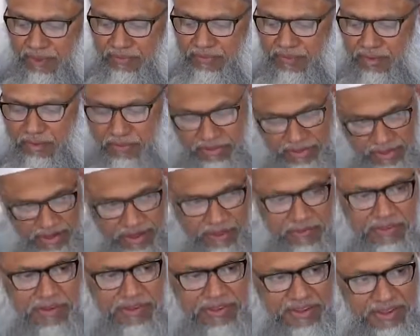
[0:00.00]
আব্দুল
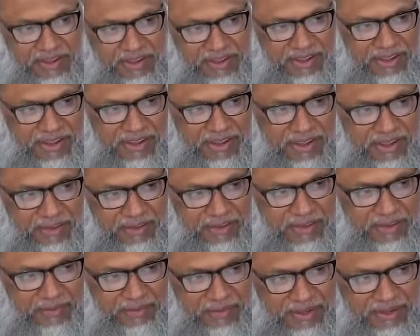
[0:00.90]
মোত্তালিবের ছেলে
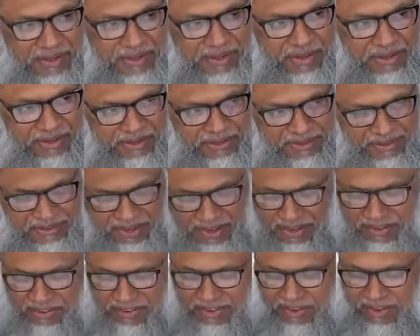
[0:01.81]
মানে
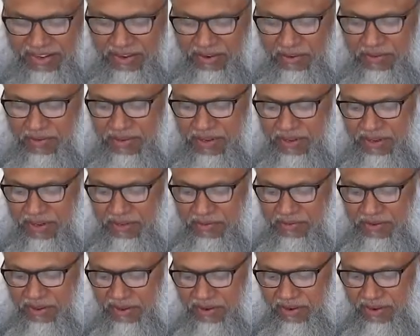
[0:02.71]
ছেলে সে নবী
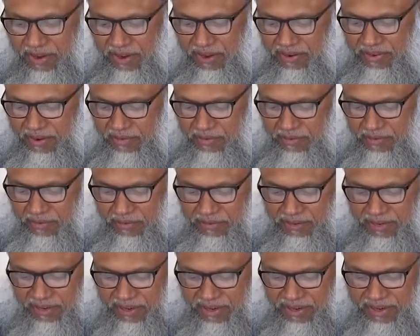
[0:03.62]
করিম সাল্লা ইসলামের
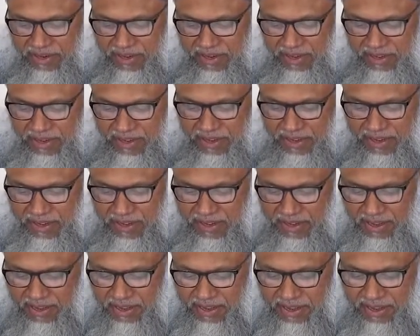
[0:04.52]
বংশের
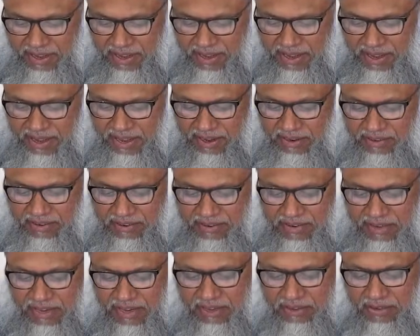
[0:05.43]
এখন
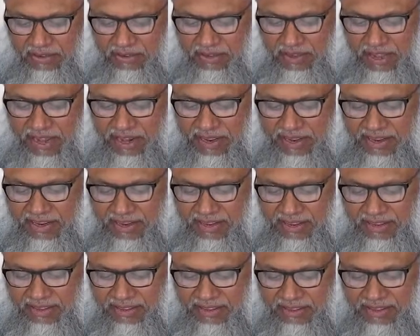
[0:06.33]
সে তো তার
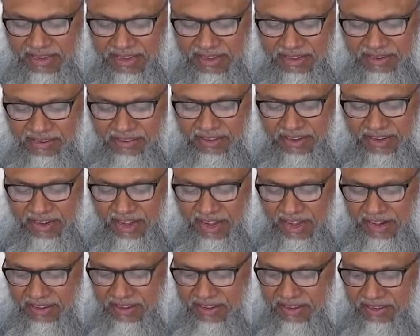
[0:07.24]
তিন ছেলে
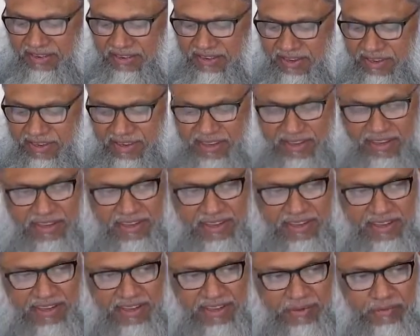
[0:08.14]
হারিয়েছে
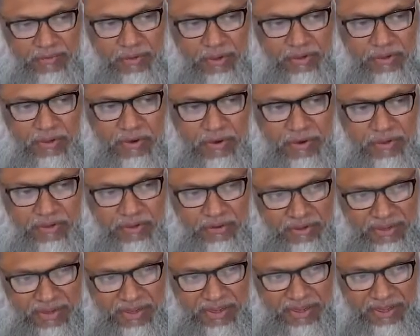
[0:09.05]
বদরের
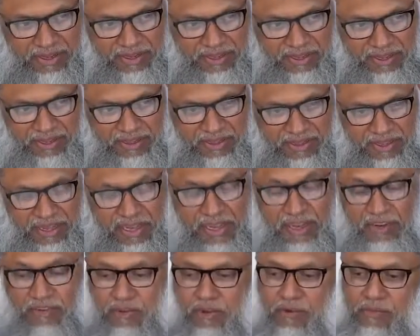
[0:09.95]
যুদ্ধে
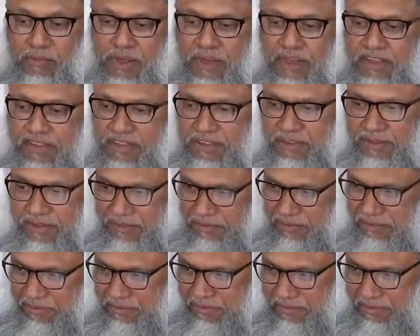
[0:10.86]
তিনজন মারা গেছে